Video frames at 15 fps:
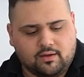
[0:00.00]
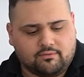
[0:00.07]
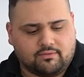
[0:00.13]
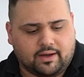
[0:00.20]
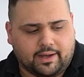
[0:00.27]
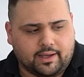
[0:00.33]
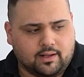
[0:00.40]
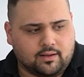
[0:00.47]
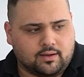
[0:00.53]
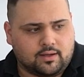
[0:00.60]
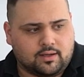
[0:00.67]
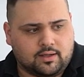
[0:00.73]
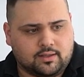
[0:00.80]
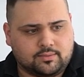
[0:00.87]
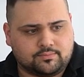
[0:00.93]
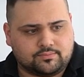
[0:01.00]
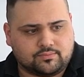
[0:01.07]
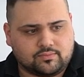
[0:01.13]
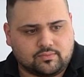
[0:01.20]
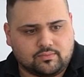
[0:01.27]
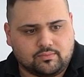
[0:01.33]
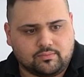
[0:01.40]
Weil
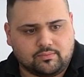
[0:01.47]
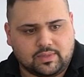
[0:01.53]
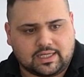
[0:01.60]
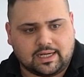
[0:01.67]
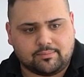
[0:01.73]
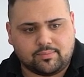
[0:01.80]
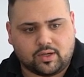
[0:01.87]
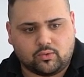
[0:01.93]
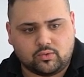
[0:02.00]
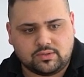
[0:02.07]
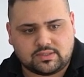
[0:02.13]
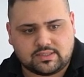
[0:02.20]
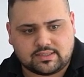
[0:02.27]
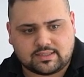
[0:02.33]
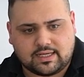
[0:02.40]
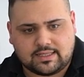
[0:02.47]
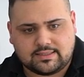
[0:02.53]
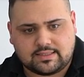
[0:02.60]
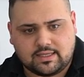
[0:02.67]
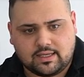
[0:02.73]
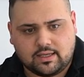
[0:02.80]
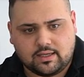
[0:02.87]
ähm, man kann bei uns das
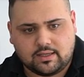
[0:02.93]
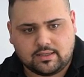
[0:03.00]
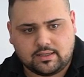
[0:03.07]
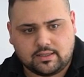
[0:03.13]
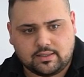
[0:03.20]
Ganze